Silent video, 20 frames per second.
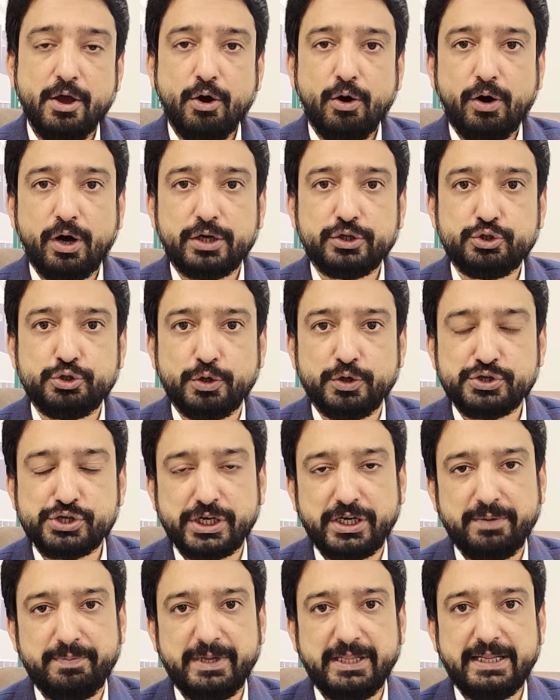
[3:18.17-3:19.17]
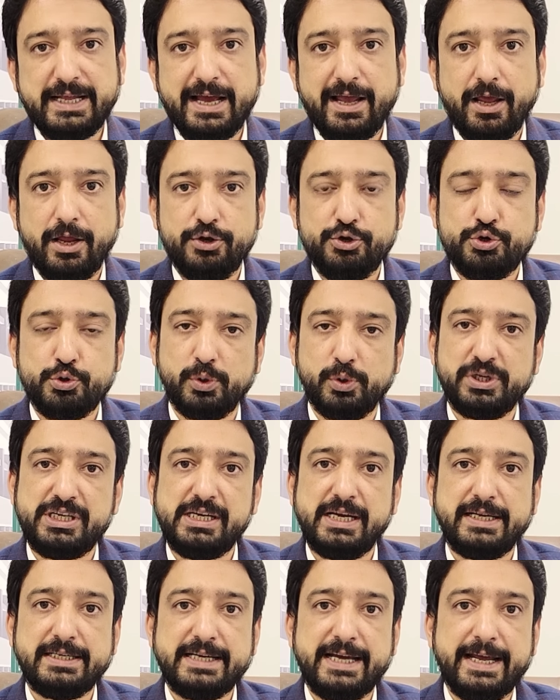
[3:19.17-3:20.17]
और चौंसठ बंदा इंश्योर
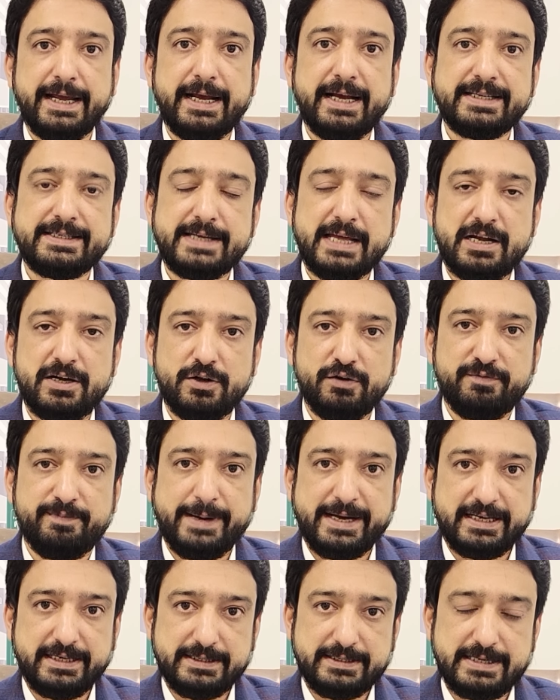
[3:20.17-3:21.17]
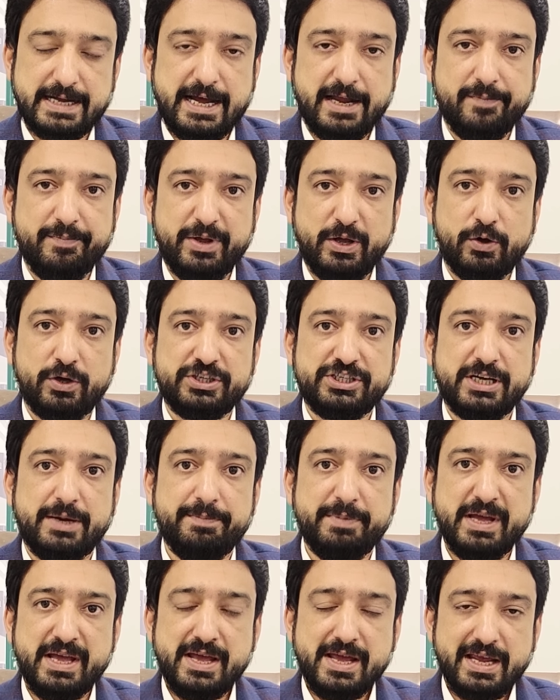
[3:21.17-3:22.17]
किया जाएगा सेनेट ऑफ पाकिस्तान पाकिस्तान में और
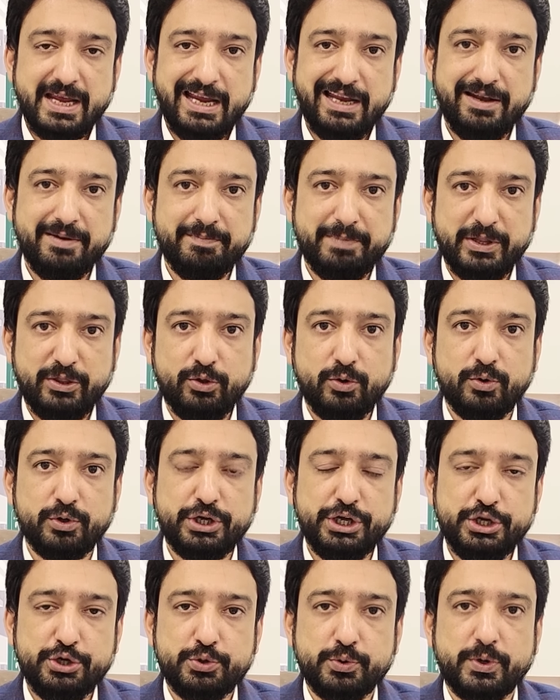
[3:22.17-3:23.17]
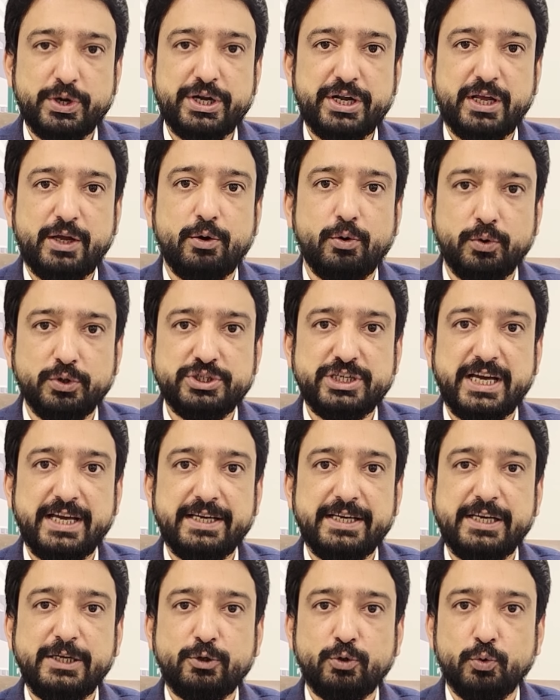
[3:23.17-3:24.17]
जब इन बंदों की श्योरिटी हो
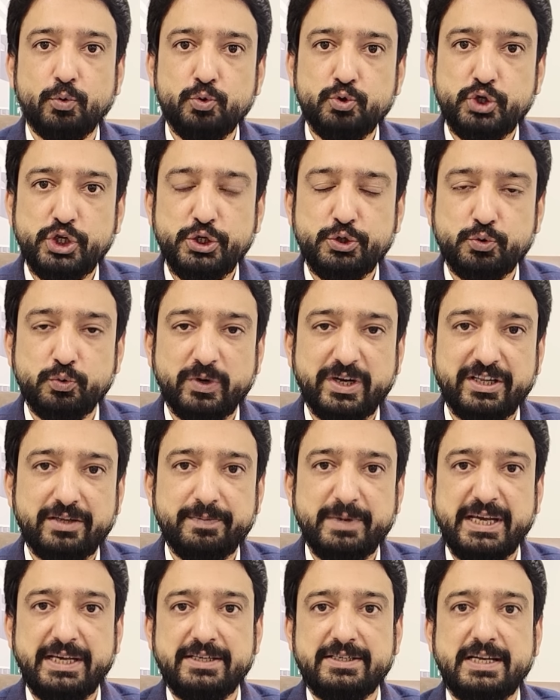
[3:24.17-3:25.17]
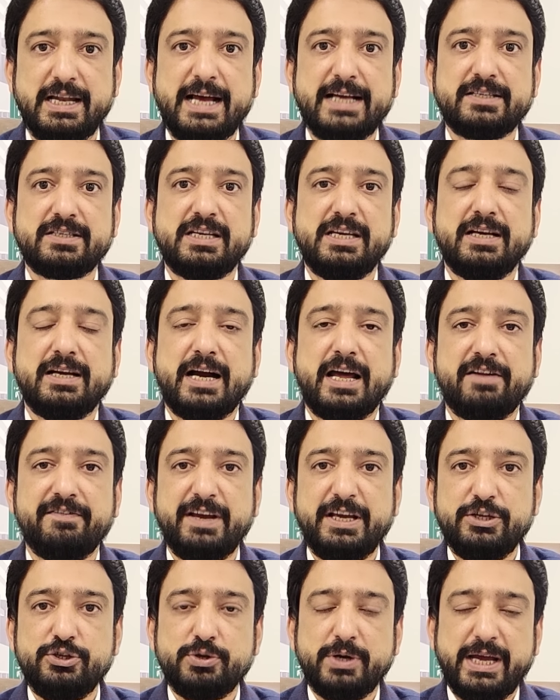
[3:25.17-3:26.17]
जाएगी तो उसी सूरत में इजलास की
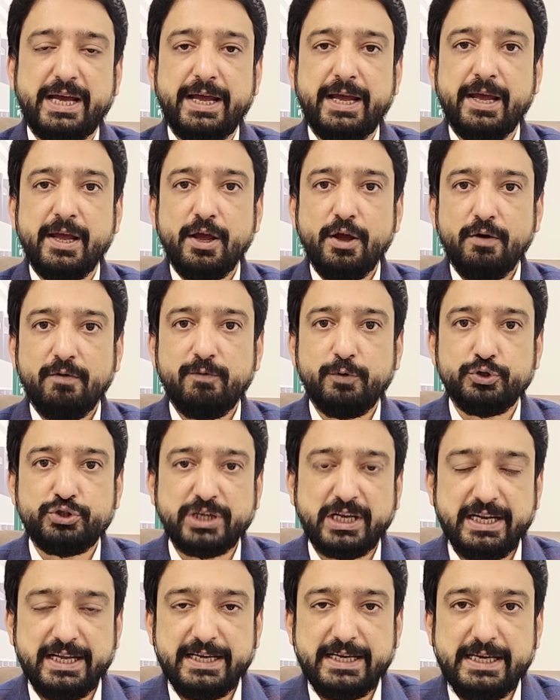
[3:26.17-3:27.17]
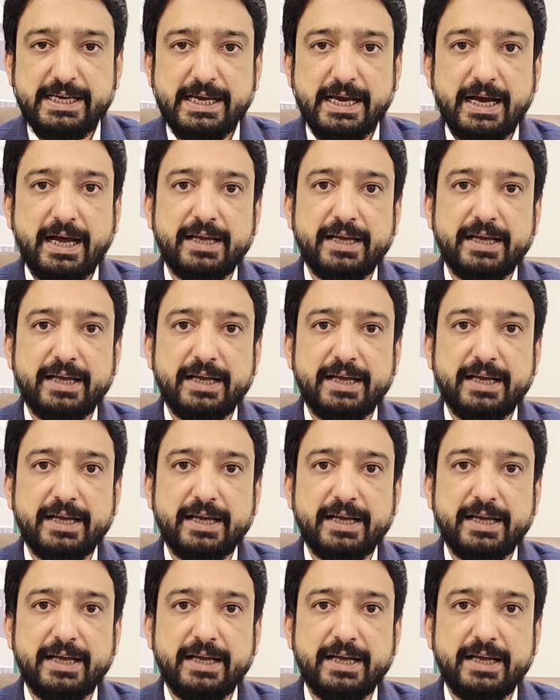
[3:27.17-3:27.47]
कार्रवाई जो है वो चलेगी